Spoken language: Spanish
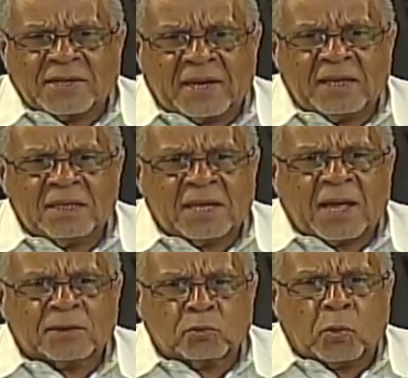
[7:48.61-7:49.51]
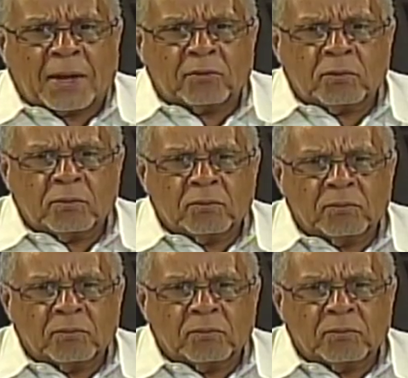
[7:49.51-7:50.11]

esa gente ha actuado